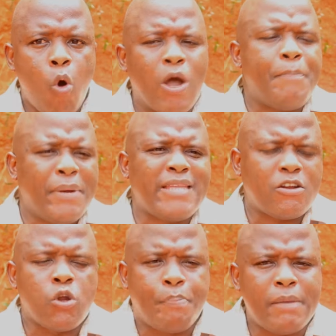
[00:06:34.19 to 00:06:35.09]
aurait
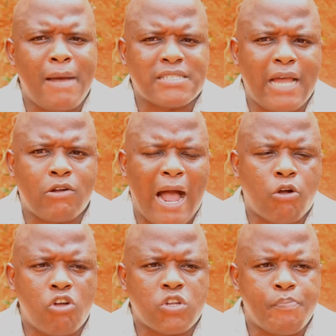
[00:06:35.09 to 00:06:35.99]
peut-être pris Masra à
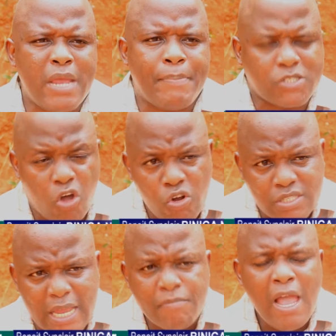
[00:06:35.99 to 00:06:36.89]
contre-pied, parce qu'on le
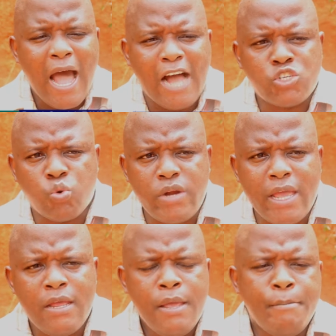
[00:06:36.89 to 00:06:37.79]
sait, en
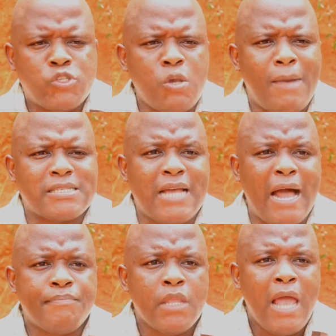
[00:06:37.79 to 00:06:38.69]
journée, M.
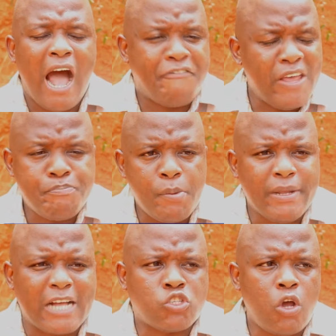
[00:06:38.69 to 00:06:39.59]
Masra a fait une
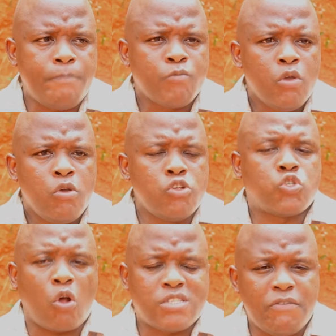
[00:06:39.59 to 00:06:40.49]
publication, une
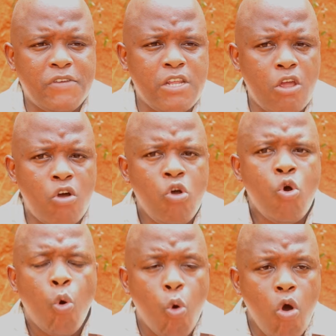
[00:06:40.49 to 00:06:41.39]
sortie vidéo
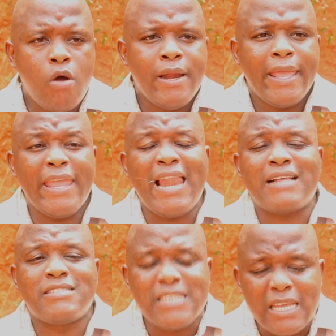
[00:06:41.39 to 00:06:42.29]
où il
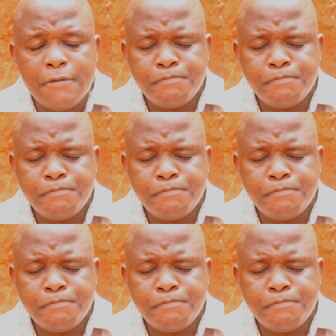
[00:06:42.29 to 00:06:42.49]
a dit,